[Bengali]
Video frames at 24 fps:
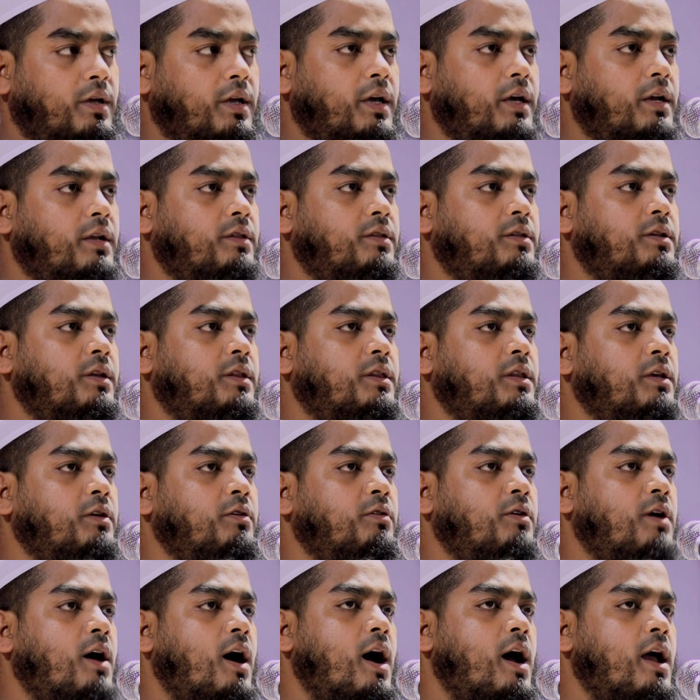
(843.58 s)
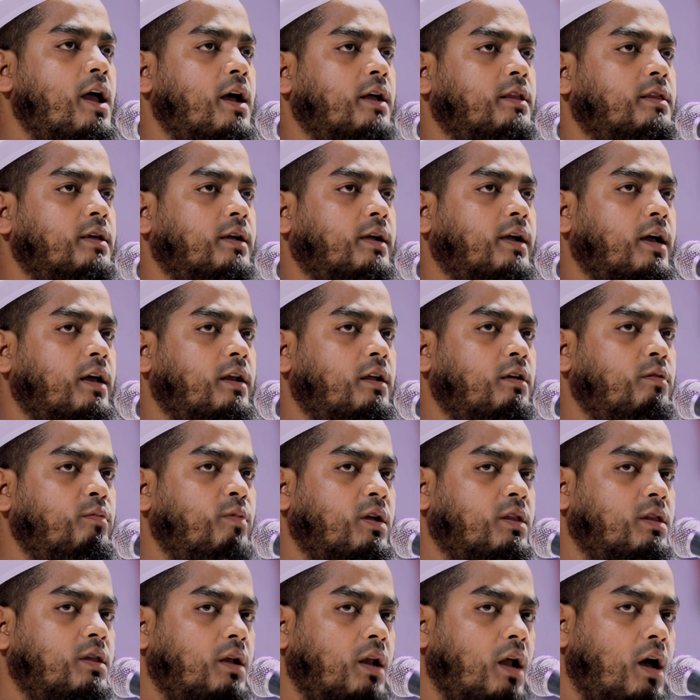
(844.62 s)
এর দ্বিতীয় আয়াতে
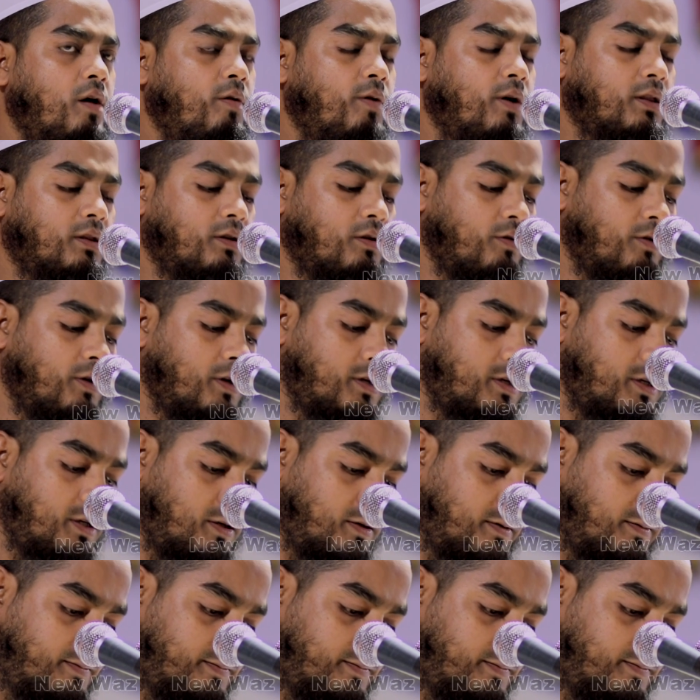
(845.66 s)
করিমা তিলাওয়াত করেছি